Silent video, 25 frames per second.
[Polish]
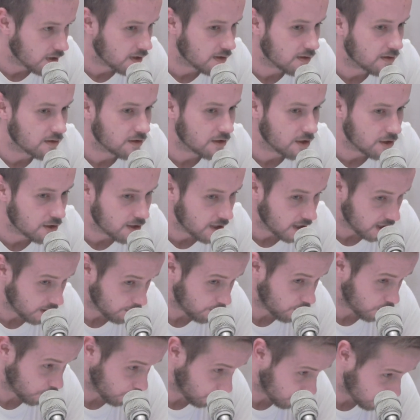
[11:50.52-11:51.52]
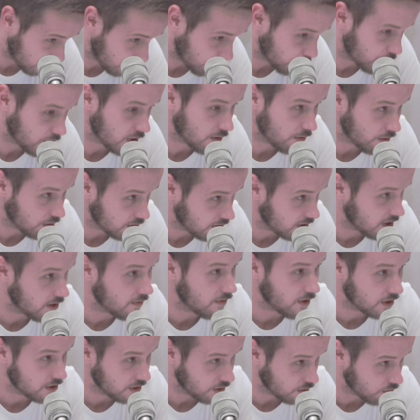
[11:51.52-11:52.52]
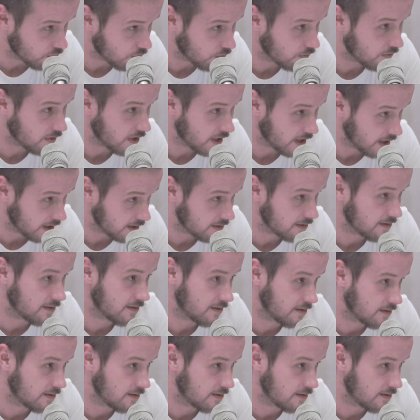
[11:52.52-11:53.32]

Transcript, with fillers: 3-4 plus przełożenie właśnie główne z,